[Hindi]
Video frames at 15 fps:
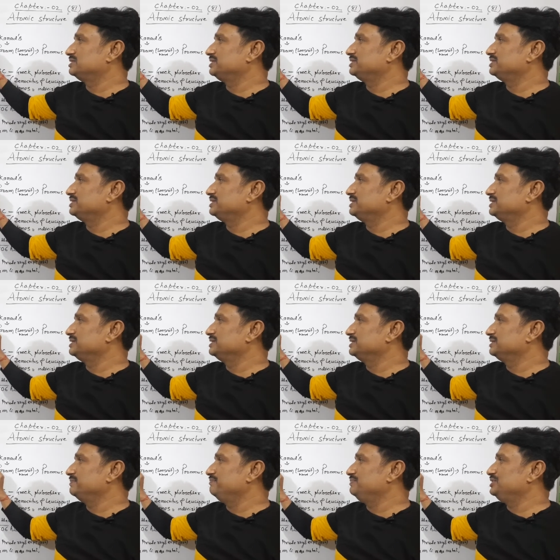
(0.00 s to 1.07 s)
इतने
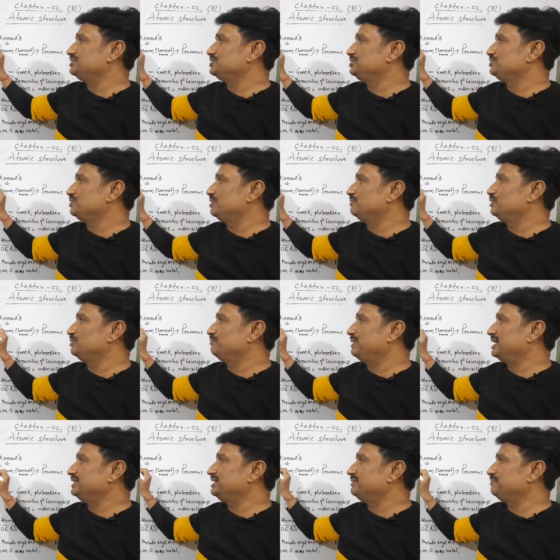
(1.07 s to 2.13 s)
बीसी को हम लोग
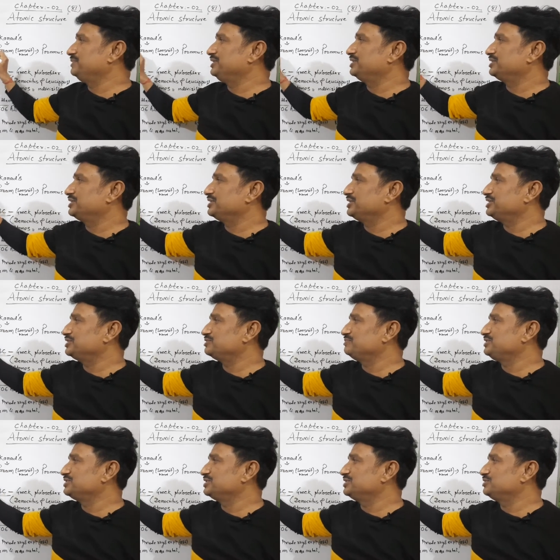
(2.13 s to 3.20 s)
वैदिक पीरियड कहते
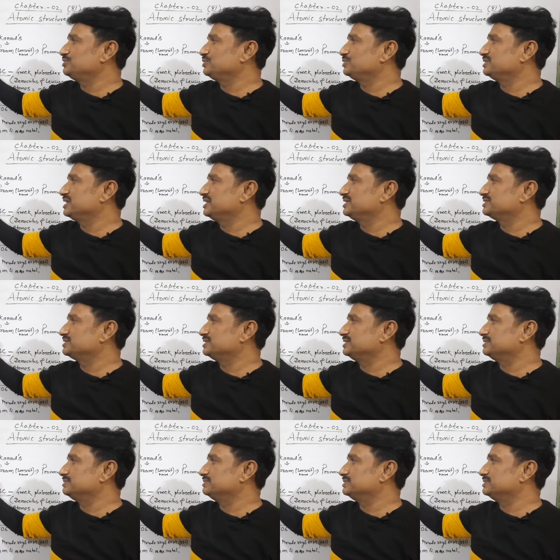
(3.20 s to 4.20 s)
ईस्वी सन जो होता है ना से